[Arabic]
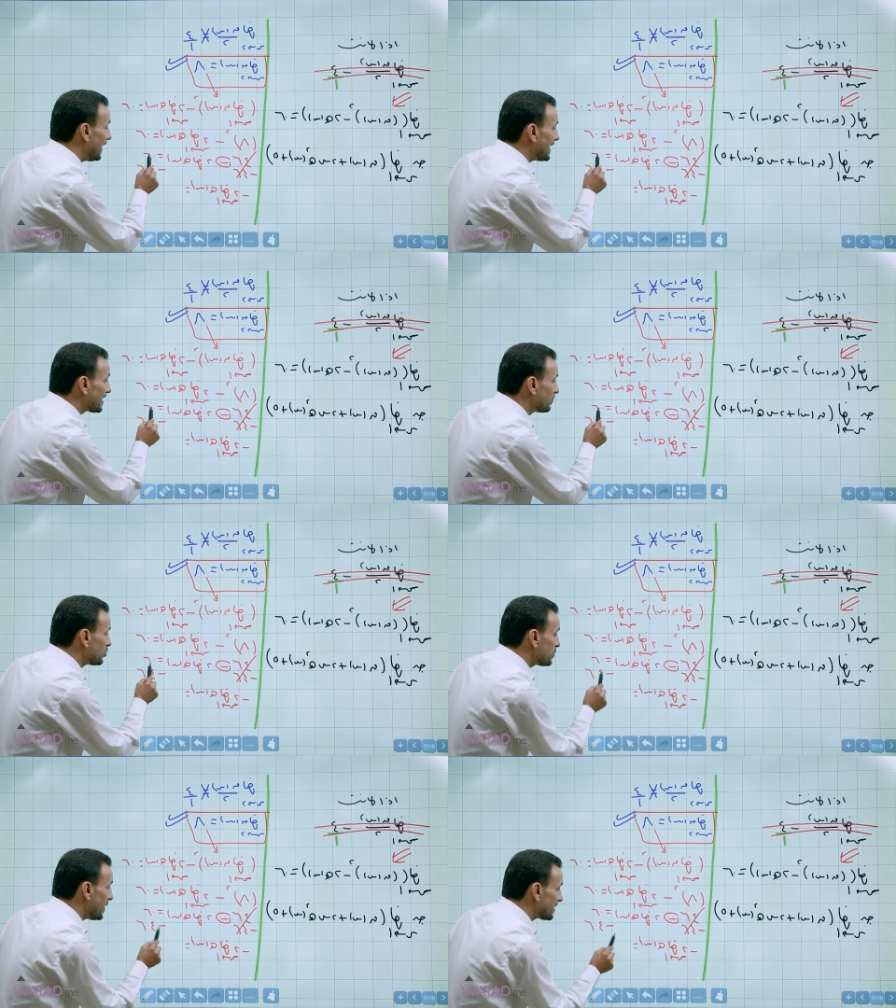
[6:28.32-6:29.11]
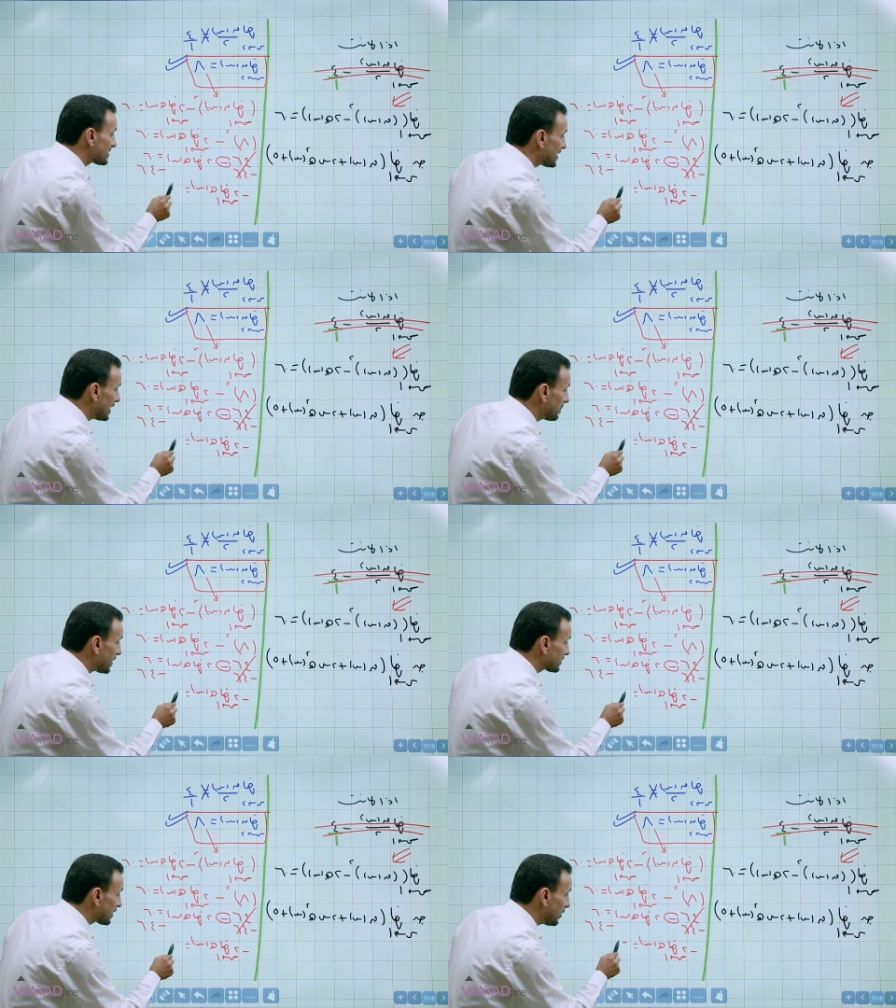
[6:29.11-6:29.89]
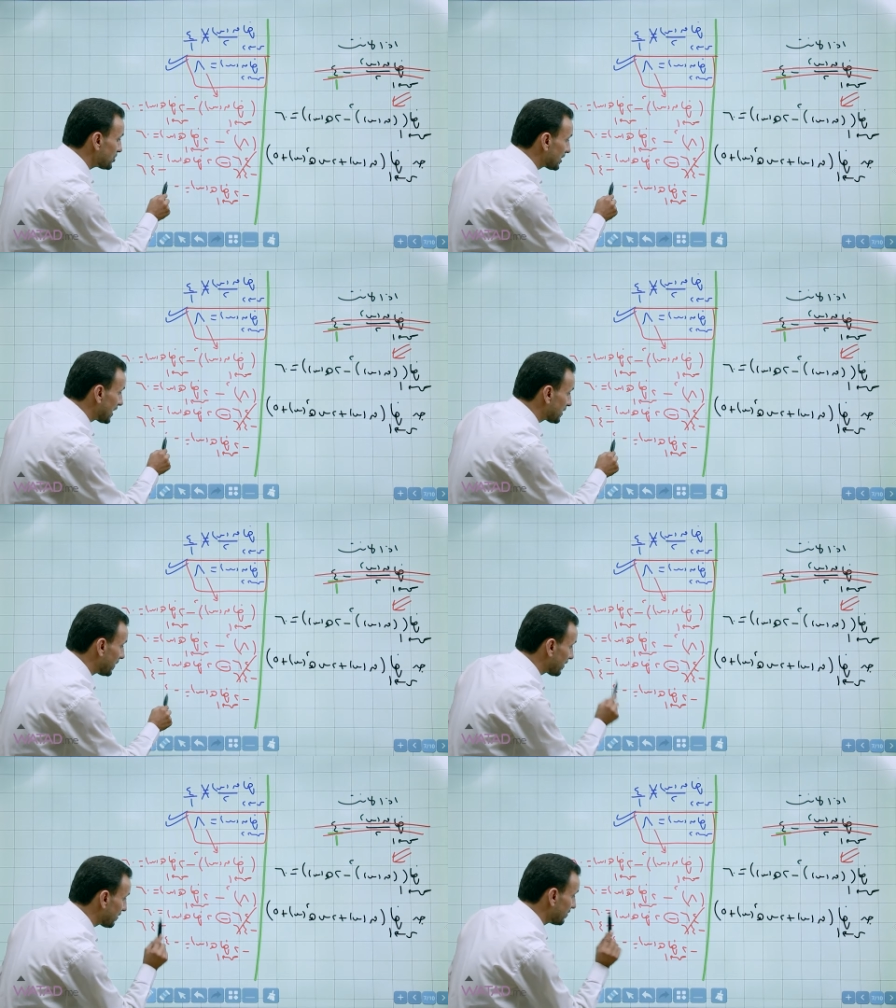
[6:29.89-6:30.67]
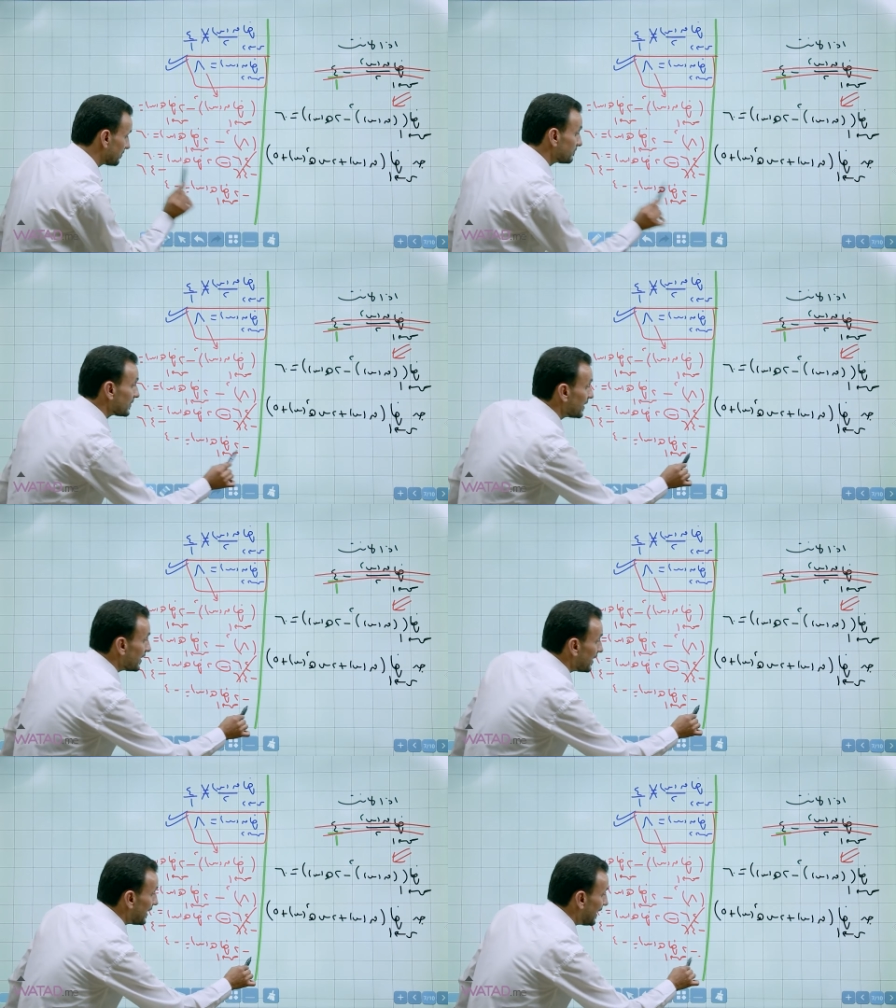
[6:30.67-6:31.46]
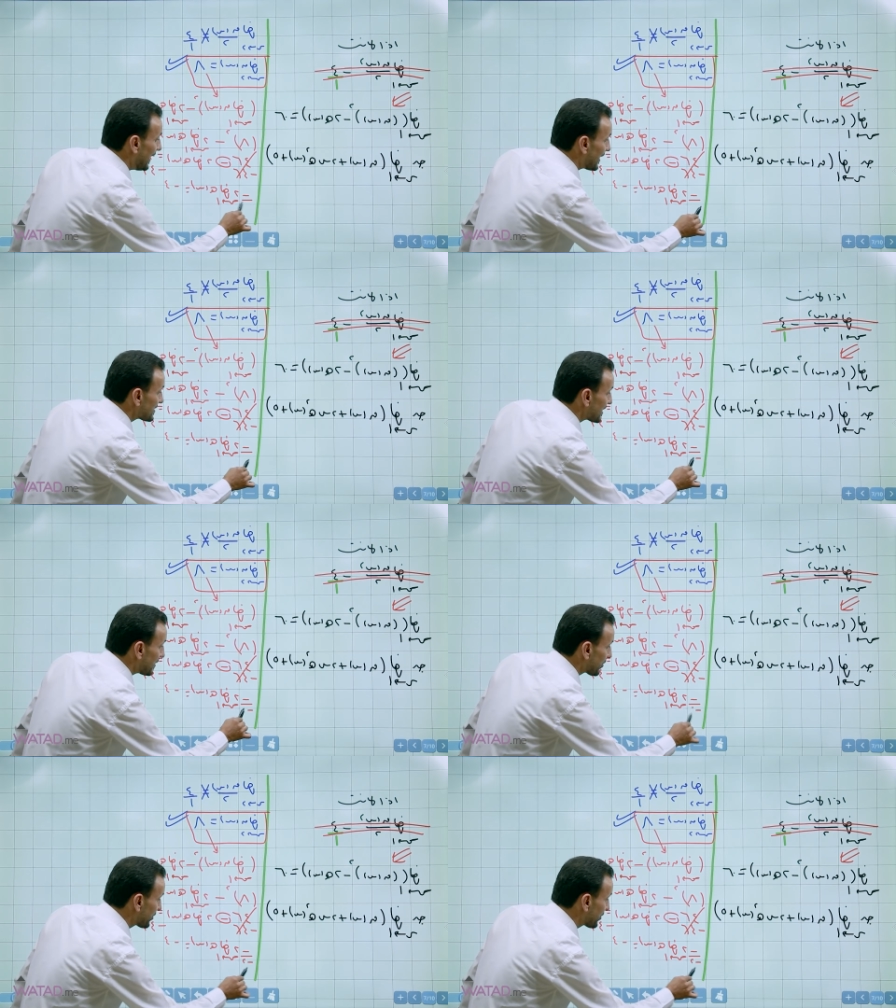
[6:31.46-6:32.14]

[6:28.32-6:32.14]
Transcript: عدد موجب عدد سالب بطرح وشات الاكبر على سالب